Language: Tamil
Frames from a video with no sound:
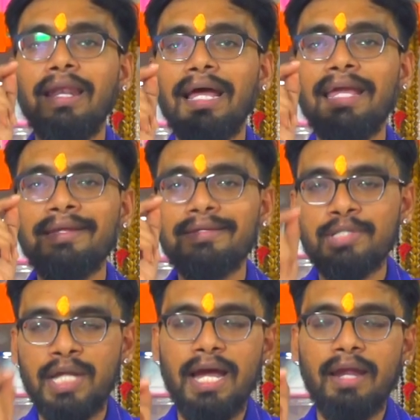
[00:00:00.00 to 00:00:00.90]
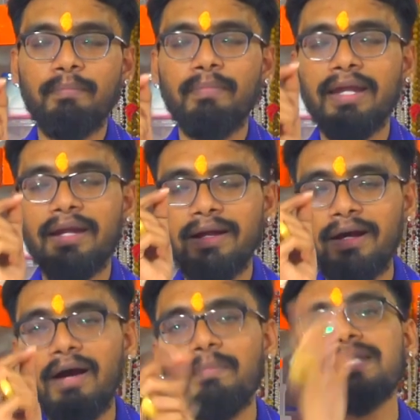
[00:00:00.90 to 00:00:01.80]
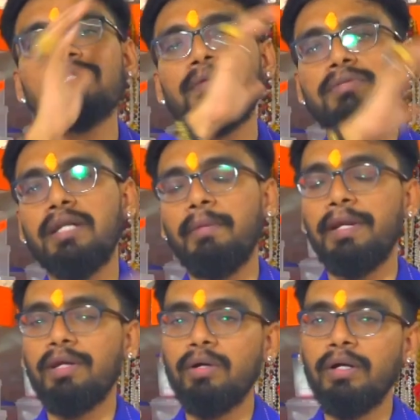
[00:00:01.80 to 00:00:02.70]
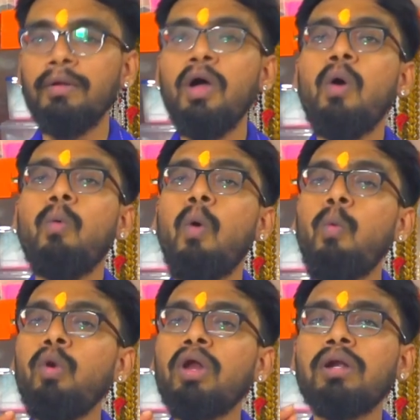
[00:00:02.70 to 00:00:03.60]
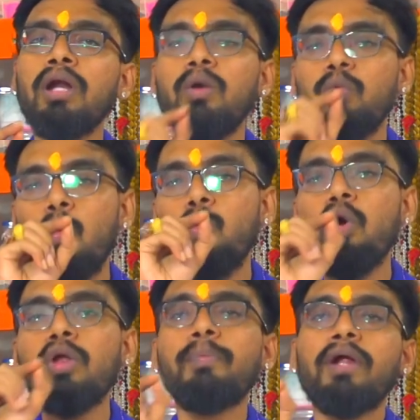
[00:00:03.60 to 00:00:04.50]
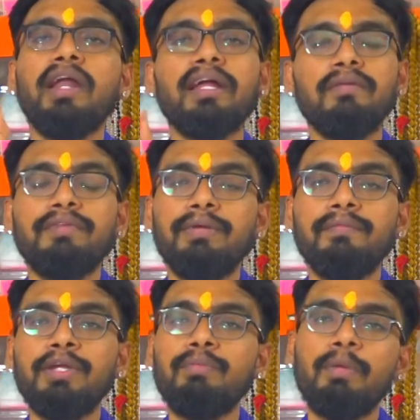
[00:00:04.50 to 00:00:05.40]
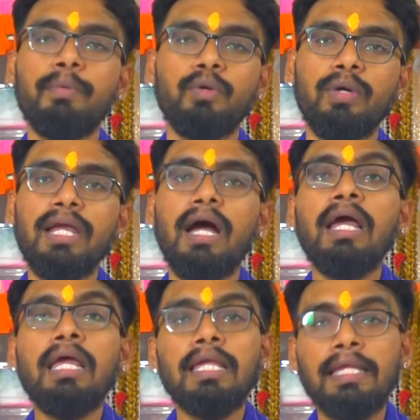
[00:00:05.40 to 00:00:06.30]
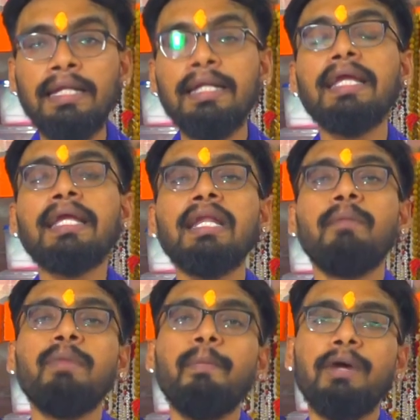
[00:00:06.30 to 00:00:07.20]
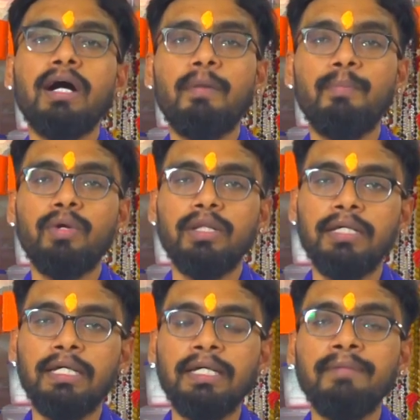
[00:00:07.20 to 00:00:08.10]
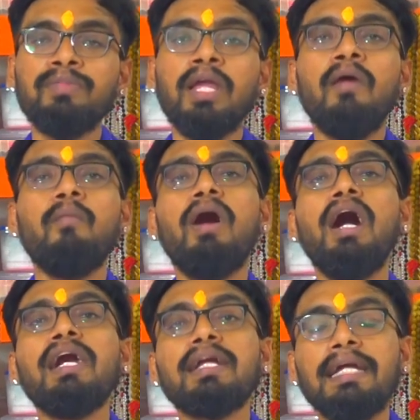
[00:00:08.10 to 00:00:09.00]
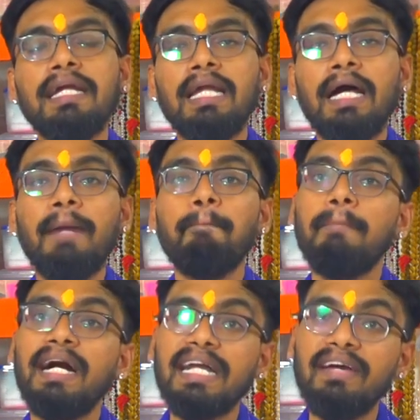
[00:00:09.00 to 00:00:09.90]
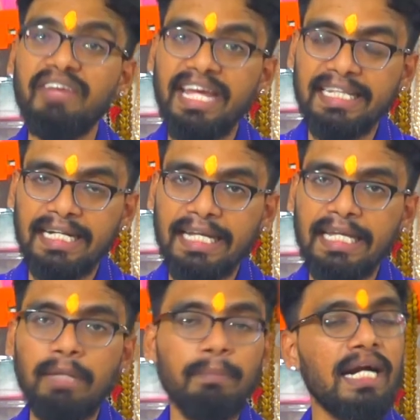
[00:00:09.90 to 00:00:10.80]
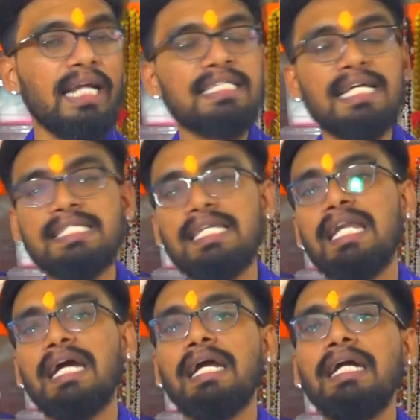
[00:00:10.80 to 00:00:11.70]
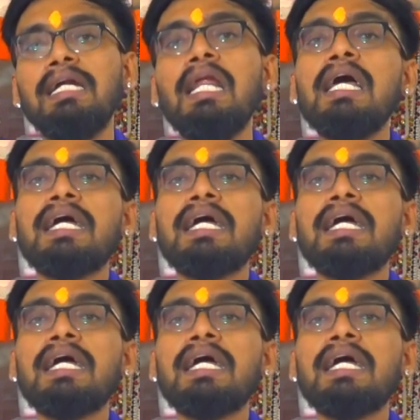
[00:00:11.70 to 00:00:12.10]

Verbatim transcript: லைக் ஷேர் மறக்காமல் சப்ஸ்கிரைப் பண்ணிக்கோங்க ஒவ்வொரு நாள் ஒவ்வொரு ப்ராடக்டை ரிவ்யூ பண்ணுறோம் இல்லையா இன்னைக்கு நம்ம பார்க்க போகிறது வாழ்க்கையில் மனவேதனை மன சஞ்சலங்கள்